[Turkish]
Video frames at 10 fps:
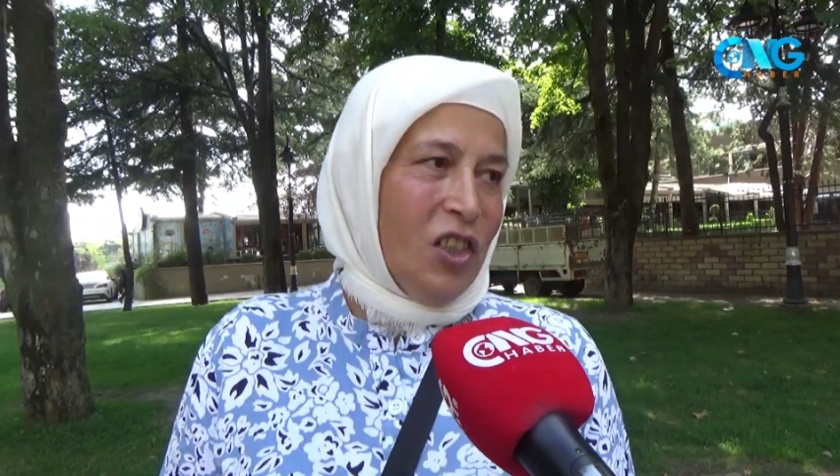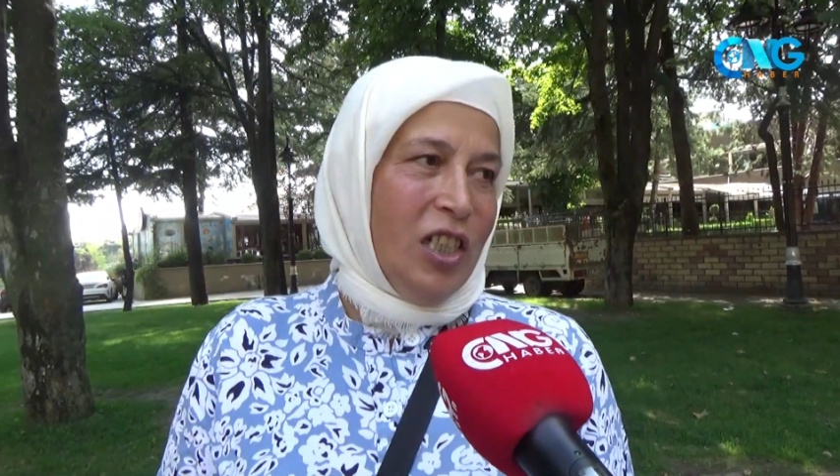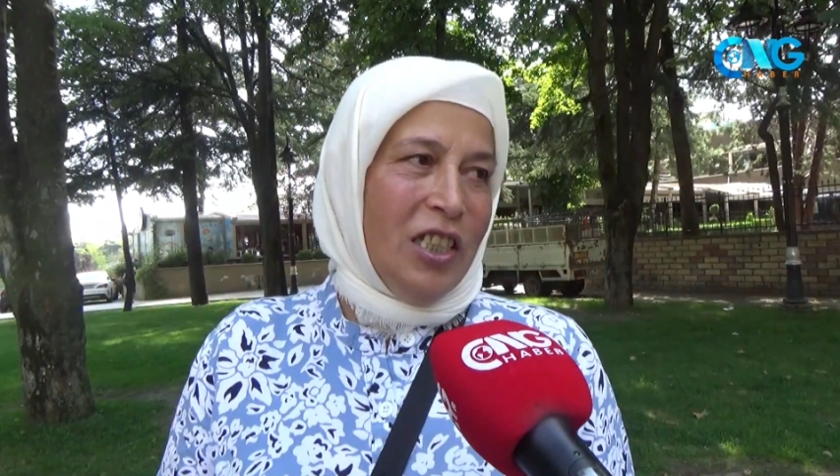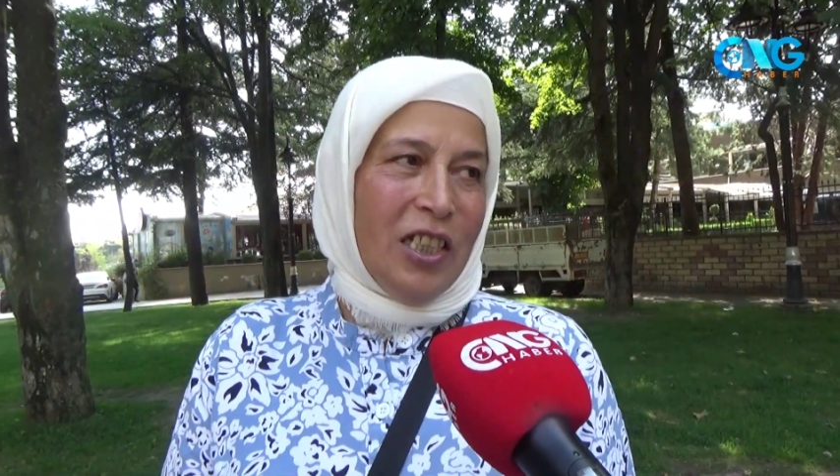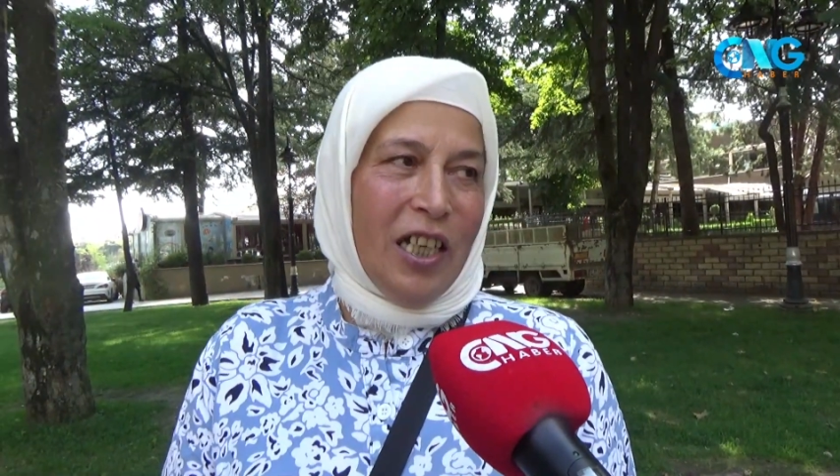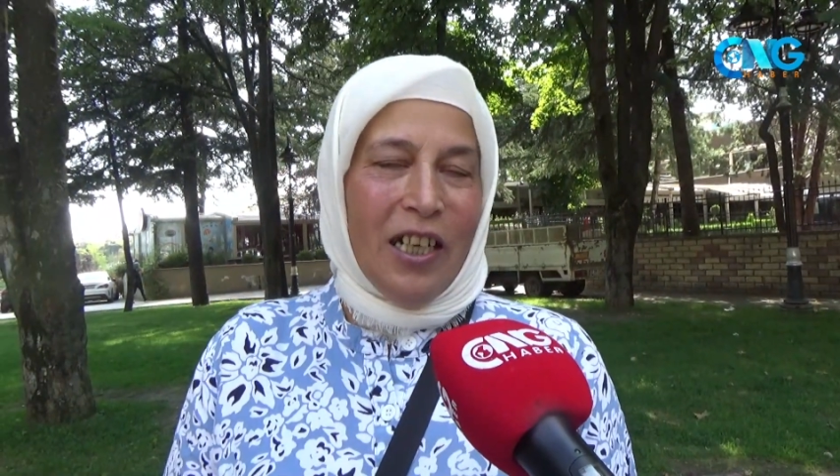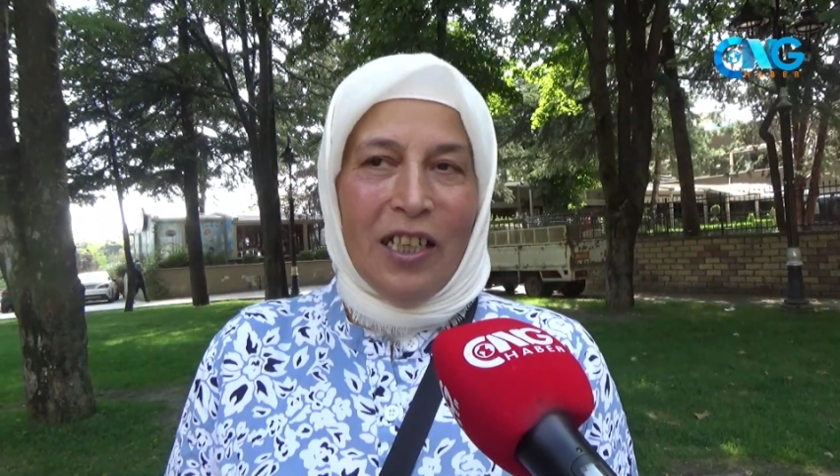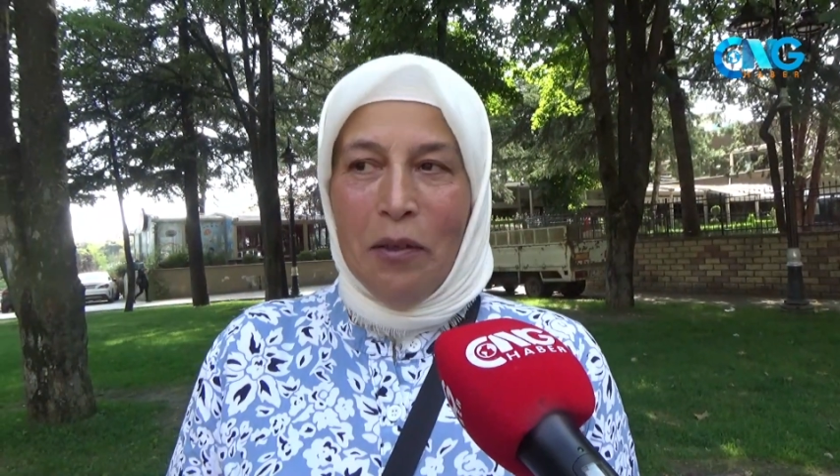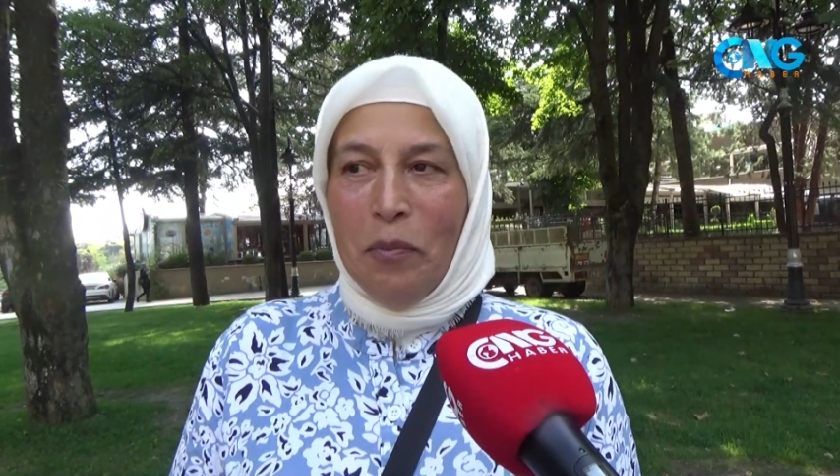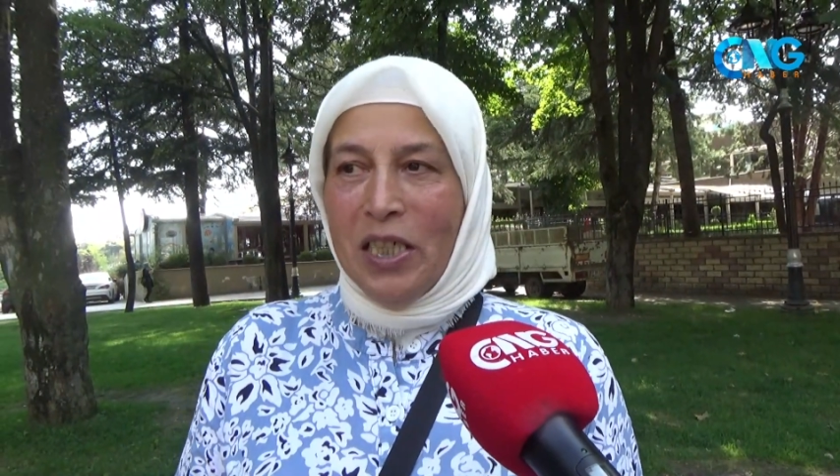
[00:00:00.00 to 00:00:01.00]
Dışarı
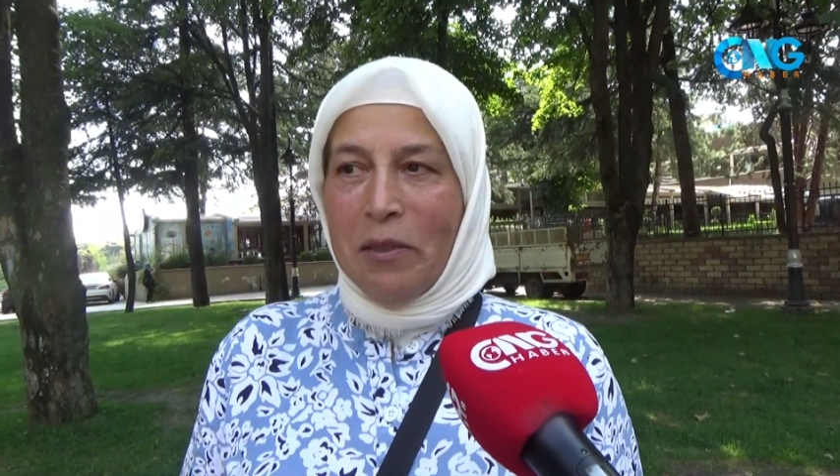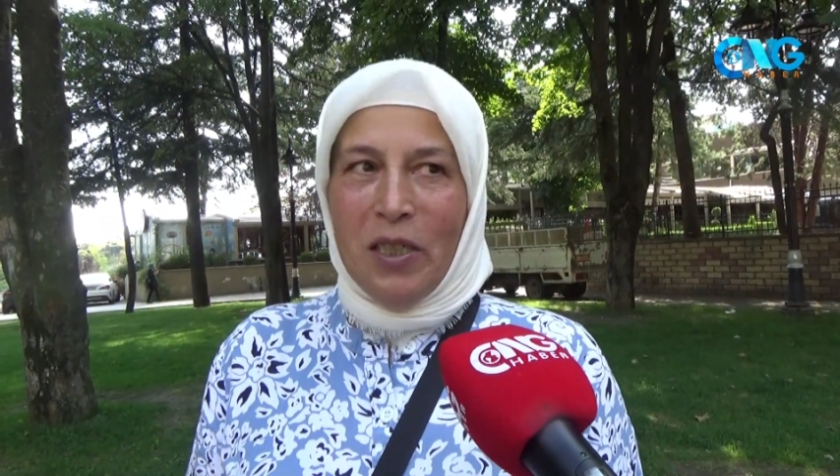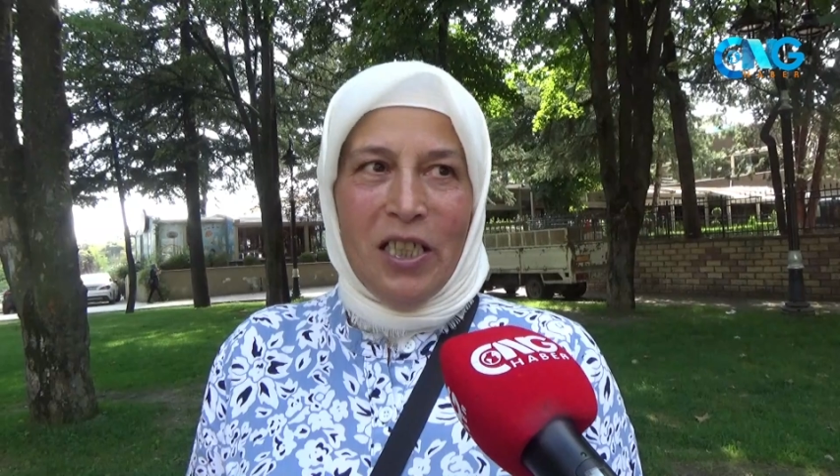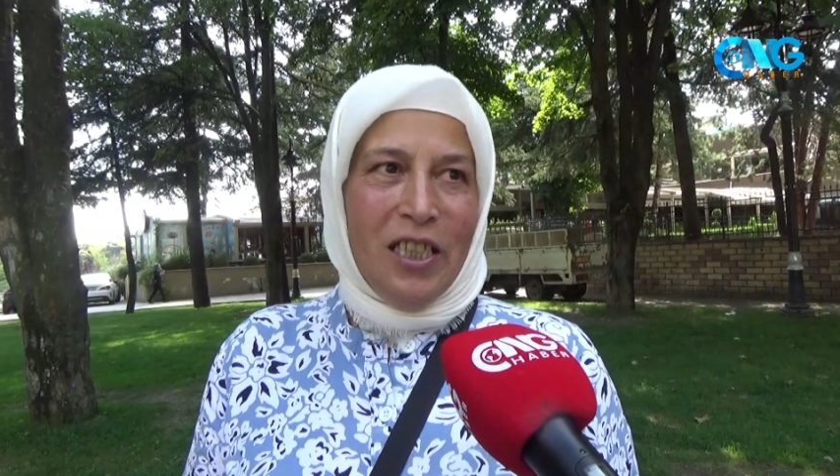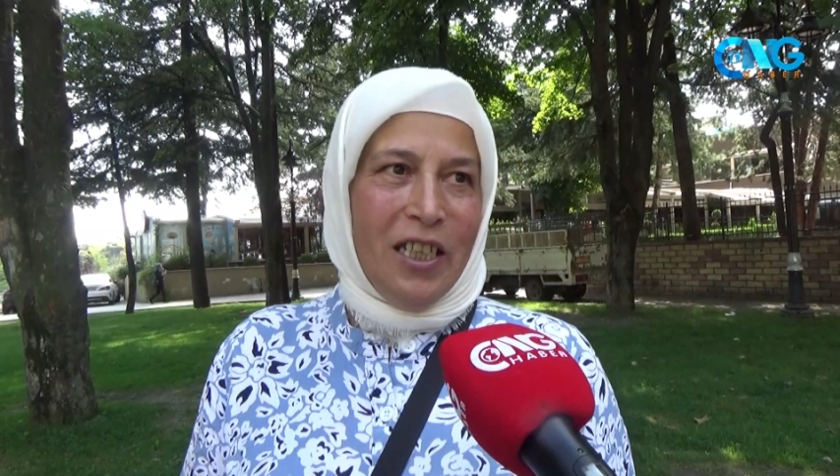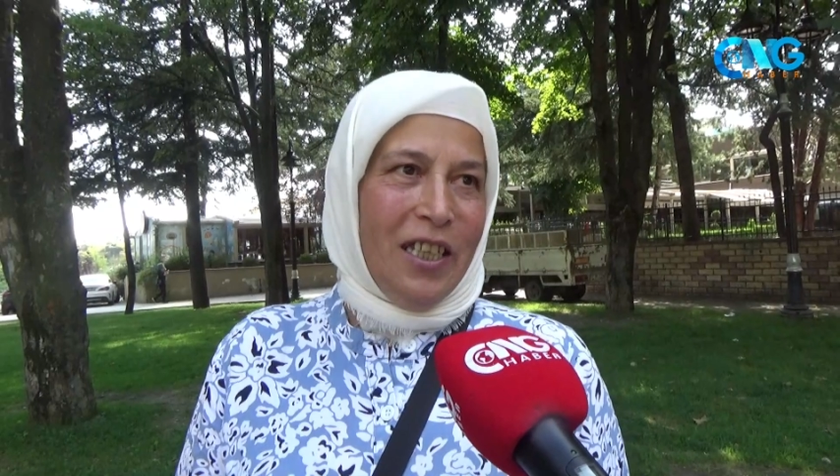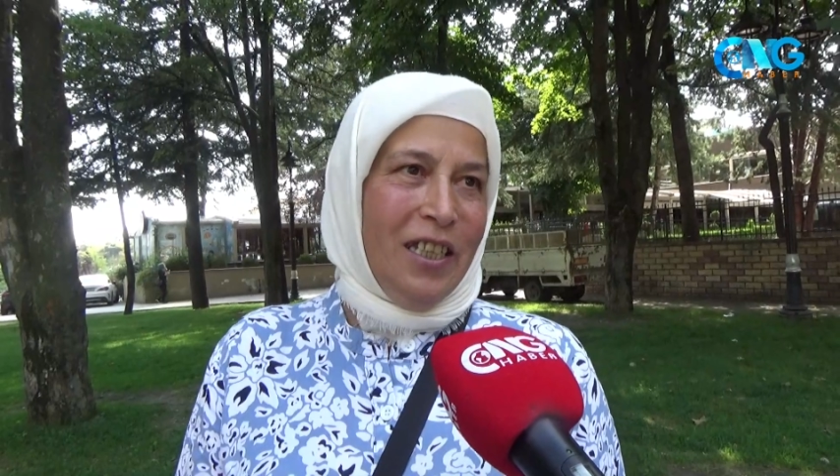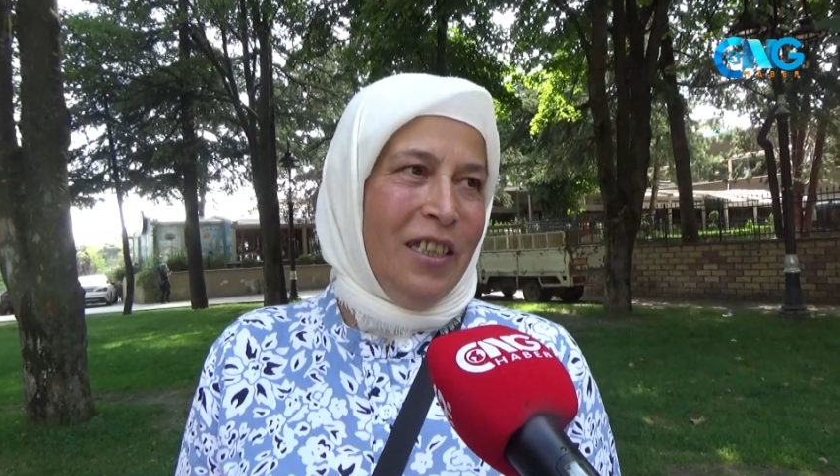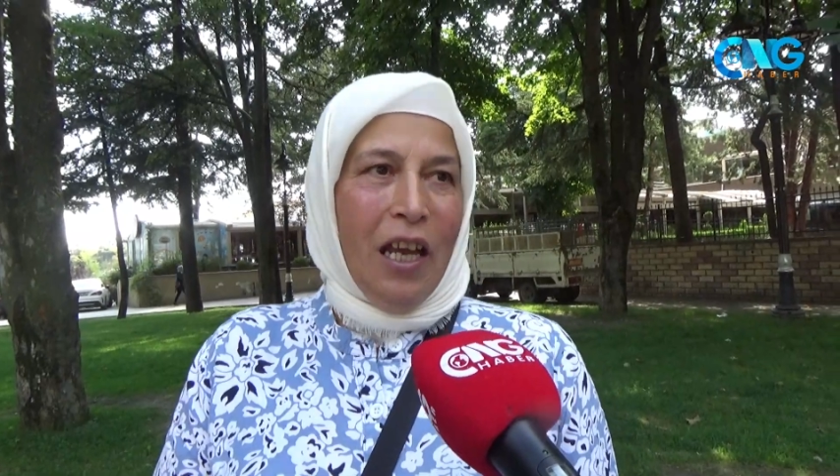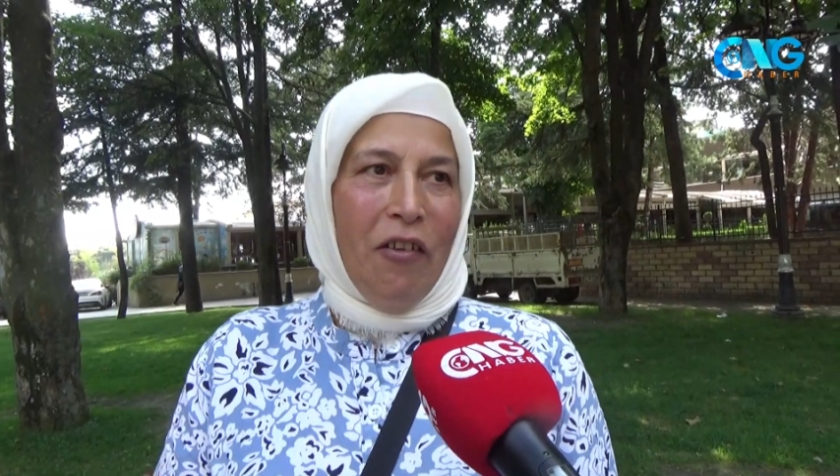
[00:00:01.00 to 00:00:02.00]
çıkarken besmele çekin.